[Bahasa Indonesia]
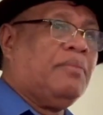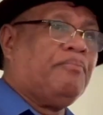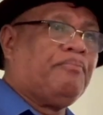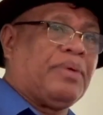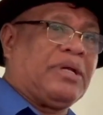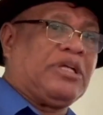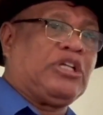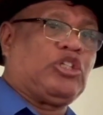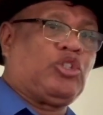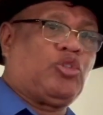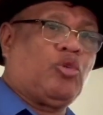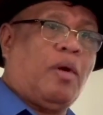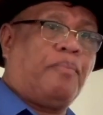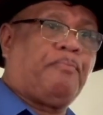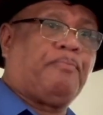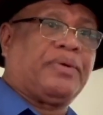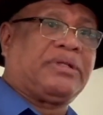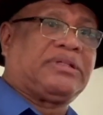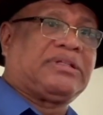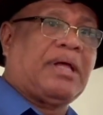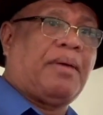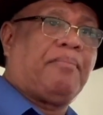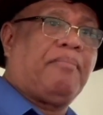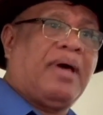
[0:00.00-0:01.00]
Peristiwa
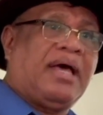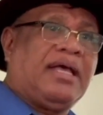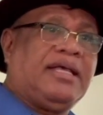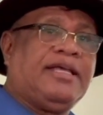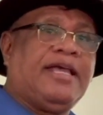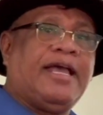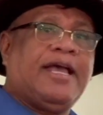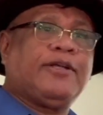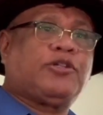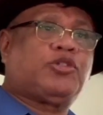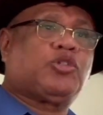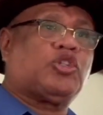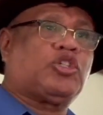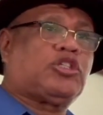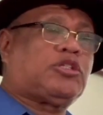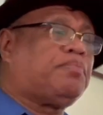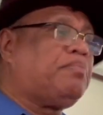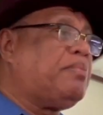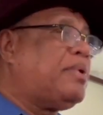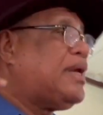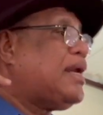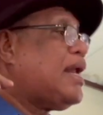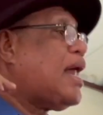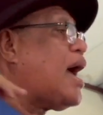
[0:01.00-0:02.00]
pertama Yesus
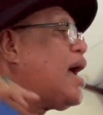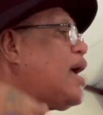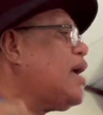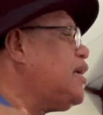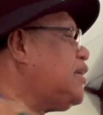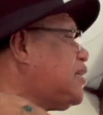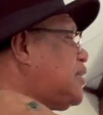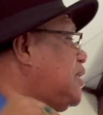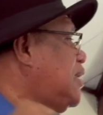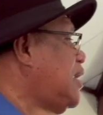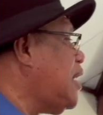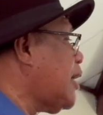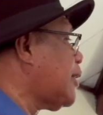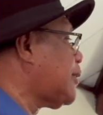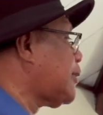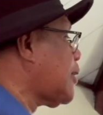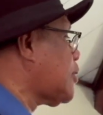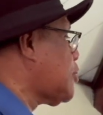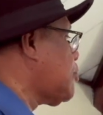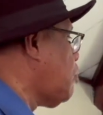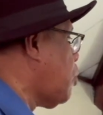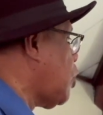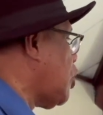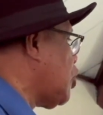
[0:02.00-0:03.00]
menangis di
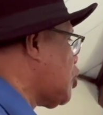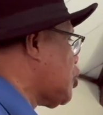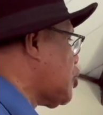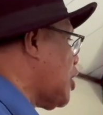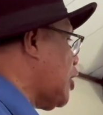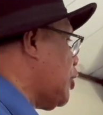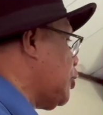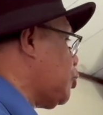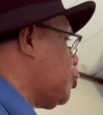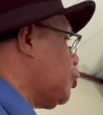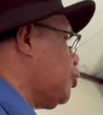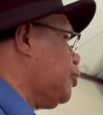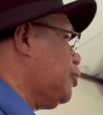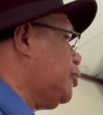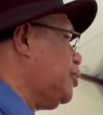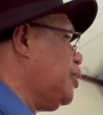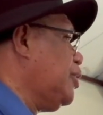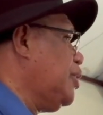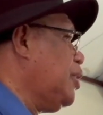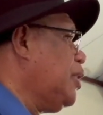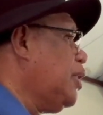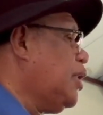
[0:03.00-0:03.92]
atas bukit saitun